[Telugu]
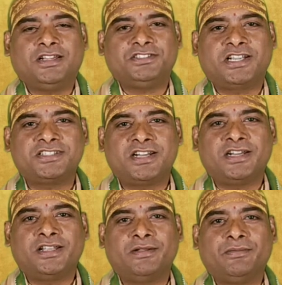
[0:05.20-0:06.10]

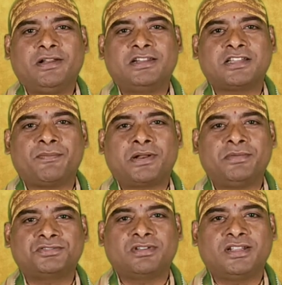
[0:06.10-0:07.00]
జగజ్జనని లలితా
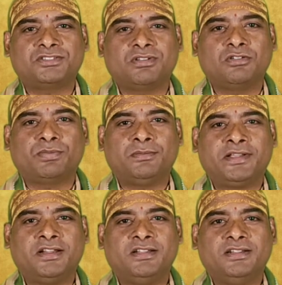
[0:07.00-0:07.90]
పరమేశ్వరి
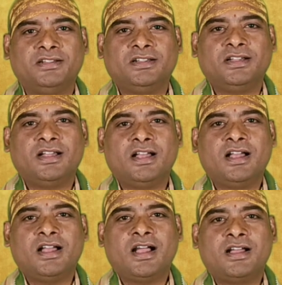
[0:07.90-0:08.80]
స్వరూపమైన
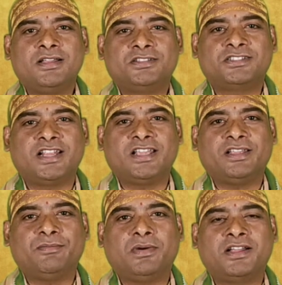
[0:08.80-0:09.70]
శ్రీ
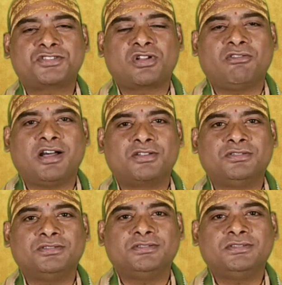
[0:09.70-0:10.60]
మహర్షుల వారు
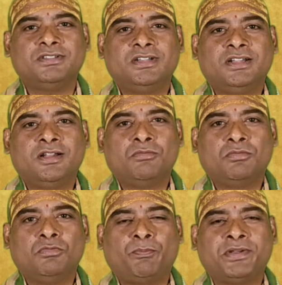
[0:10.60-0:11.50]

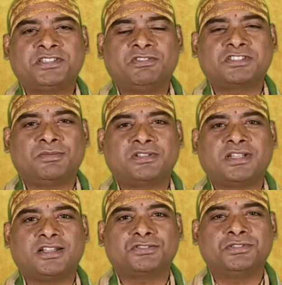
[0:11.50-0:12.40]
ముప్పై సంవత్సరంలో
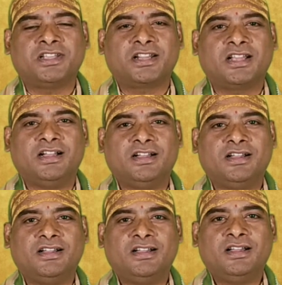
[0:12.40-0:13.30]
తన సుదీర్ఘ
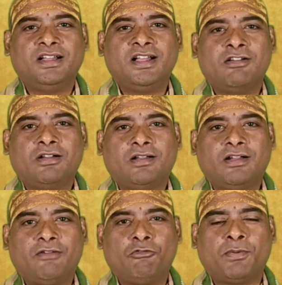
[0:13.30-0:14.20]

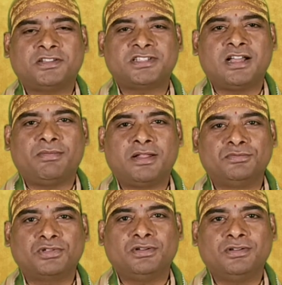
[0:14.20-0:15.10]
ఉపాసనా
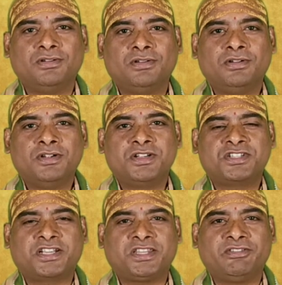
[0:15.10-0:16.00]
బలంతో
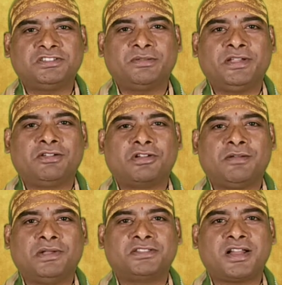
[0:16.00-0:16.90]
శక్తివంతమైన ఒక
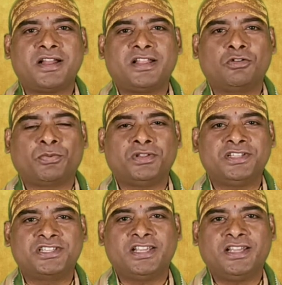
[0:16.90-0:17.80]
మంత్రాన్ని
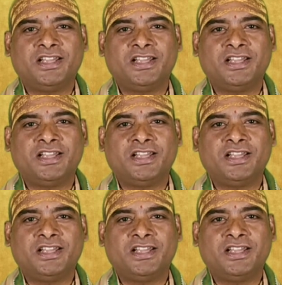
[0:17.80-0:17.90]
రూపొందించి